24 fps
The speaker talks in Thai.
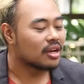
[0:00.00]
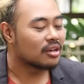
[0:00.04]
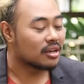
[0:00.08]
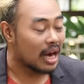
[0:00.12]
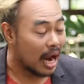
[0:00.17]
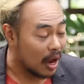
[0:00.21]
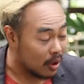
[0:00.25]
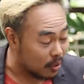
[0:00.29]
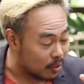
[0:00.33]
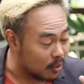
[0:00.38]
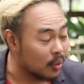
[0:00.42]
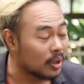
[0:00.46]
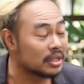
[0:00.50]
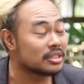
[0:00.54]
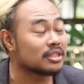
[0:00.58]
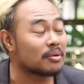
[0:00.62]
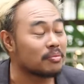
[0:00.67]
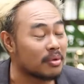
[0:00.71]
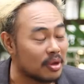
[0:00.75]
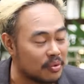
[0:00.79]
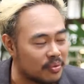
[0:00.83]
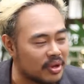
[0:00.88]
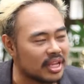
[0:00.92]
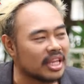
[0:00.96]
เราควรจะ
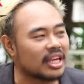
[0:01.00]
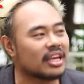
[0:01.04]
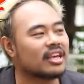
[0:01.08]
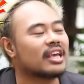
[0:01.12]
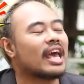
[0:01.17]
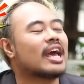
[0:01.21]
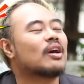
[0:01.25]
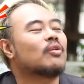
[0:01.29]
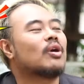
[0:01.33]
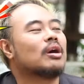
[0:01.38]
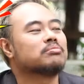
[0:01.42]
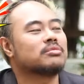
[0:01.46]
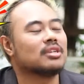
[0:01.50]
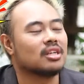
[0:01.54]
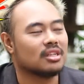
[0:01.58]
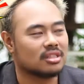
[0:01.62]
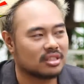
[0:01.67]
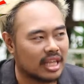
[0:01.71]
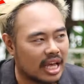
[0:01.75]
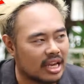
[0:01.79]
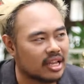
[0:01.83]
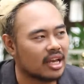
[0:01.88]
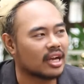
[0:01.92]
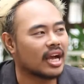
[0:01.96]
มีวิธีแก้ความตื่น
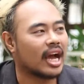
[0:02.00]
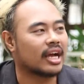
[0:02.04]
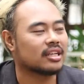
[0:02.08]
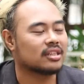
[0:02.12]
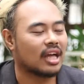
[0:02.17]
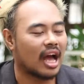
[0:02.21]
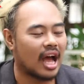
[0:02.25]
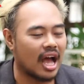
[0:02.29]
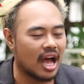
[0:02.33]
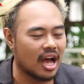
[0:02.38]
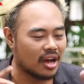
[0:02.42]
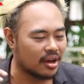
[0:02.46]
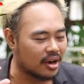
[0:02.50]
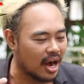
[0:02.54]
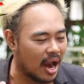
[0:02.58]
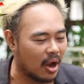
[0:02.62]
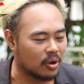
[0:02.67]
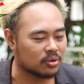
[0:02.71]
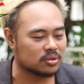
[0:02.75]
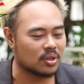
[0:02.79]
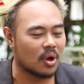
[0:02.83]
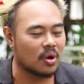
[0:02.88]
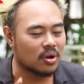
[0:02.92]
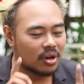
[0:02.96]
เต้นยังไง ถ้าเรา
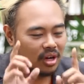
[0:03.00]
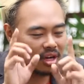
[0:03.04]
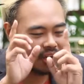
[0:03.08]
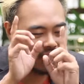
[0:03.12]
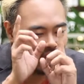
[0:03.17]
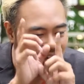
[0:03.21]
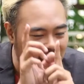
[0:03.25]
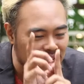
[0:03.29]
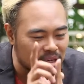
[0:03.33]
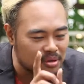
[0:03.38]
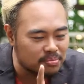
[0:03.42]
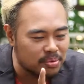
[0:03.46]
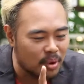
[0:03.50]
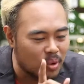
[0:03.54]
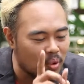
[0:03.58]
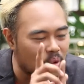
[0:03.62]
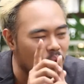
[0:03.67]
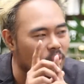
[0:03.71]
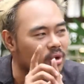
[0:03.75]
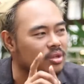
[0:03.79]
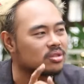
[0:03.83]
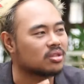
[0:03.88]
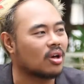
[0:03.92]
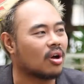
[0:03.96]
ต้องขึ้นพู
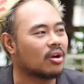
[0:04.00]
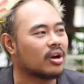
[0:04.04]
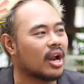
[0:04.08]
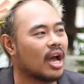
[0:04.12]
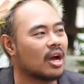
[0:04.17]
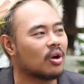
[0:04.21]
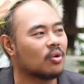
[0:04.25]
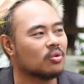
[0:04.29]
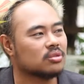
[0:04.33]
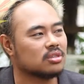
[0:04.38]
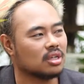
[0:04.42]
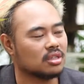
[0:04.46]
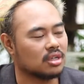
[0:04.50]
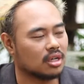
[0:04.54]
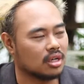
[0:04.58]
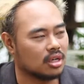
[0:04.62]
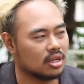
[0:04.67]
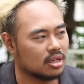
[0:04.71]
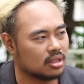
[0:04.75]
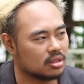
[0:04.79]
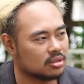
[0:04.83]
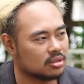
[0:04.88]
ดต่อหน้าคนเยอะ